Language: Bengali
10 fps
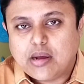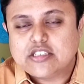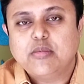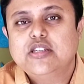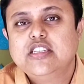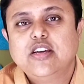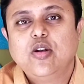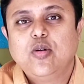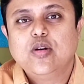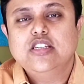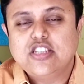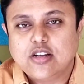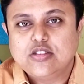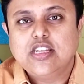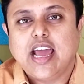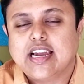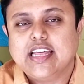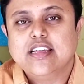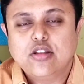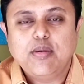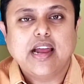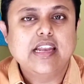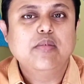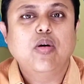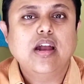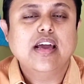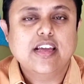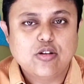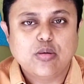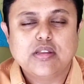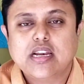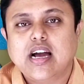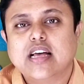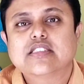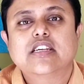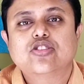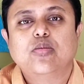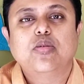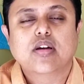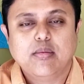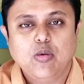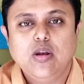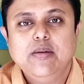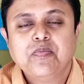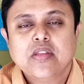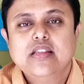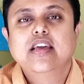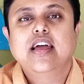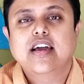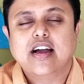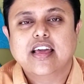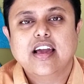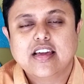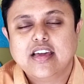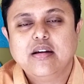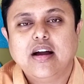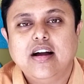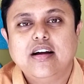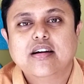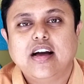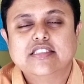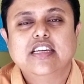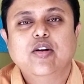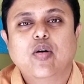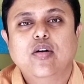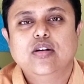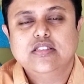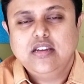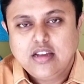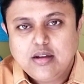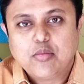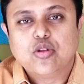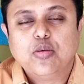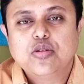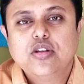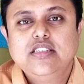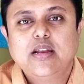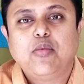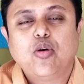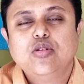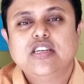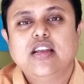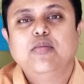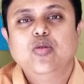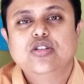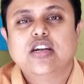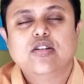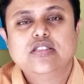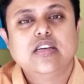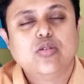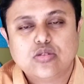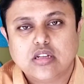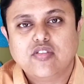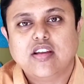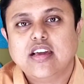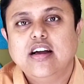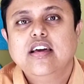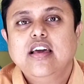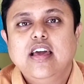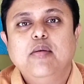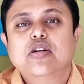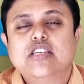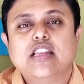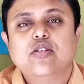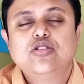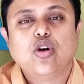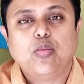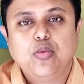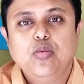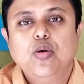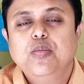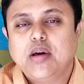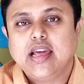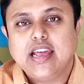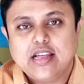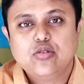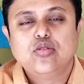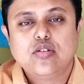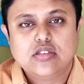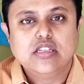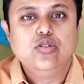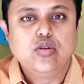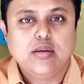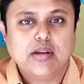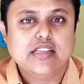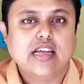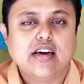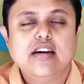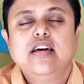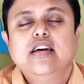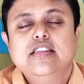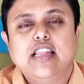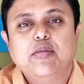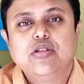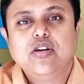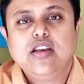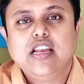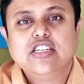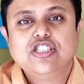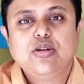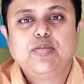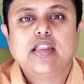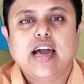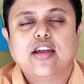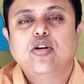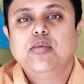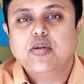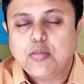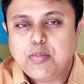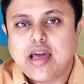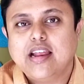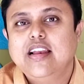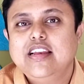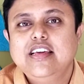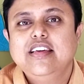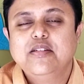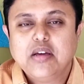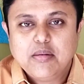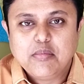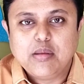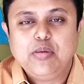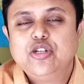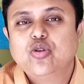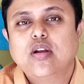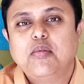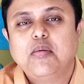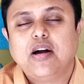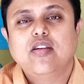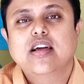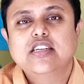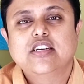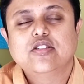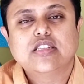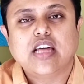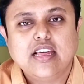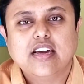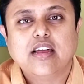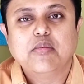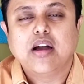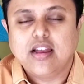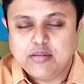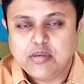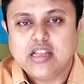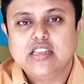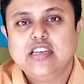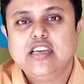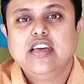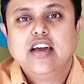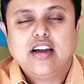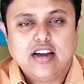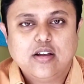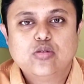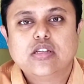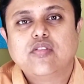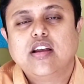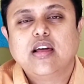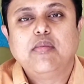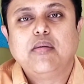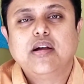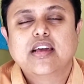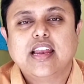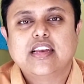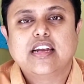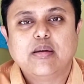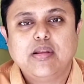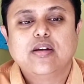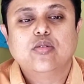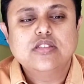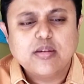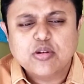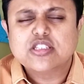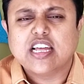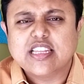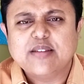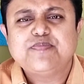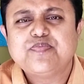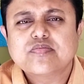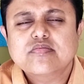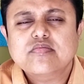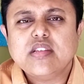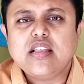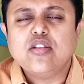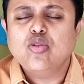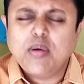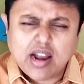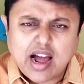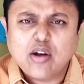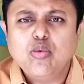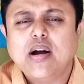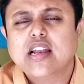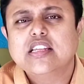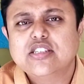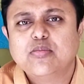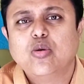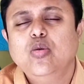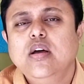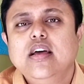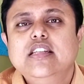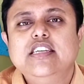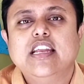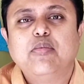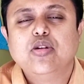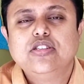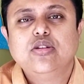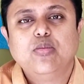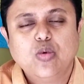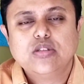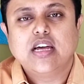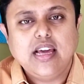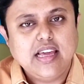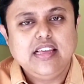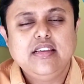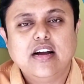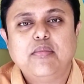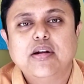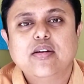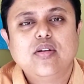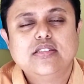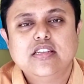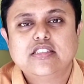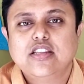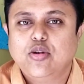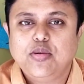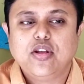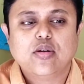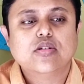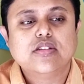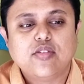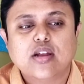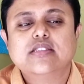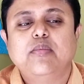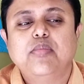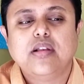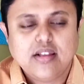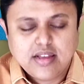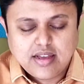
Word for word: পাশাপাশি যেগুলো রয়েছে সেটা হচ্ছে অ্যাক্টিং তবে অ্যাক্টিং বলার আগে একটু তোমাদের কাজটা সম্পর্কে বলি যে এখানে কাকে কাকে কাস্টিং করা হয়েছে প্রথমতই যেটা বড় চেনা মুখ সেটা হচ্ছে নুসরত ফারিয়া এবং সাথে হচ্ছে অপূর্ব মানে এরা দুজন হচ্ছে জুটি মানে যারা যাদের মধ্যে রিলেশনশিপটা দেখানো হবে এবং প্যারালালি মানে ভীষণ আমার ভালো লাগে সেটা হচ্ছে তারিকা নাম খান মানে তিনি নুসরত ফারিয়ার বাবার ক্যারেক্টারটা প্লে করছেন এবং সাথে তোমার আরও বাংলাদেশের বহু চেনা পরিচিত মুখ যারা এই পার্টিকুলার সিরিজটাতে অভিনয় করছেন ফর এক্সাম্পল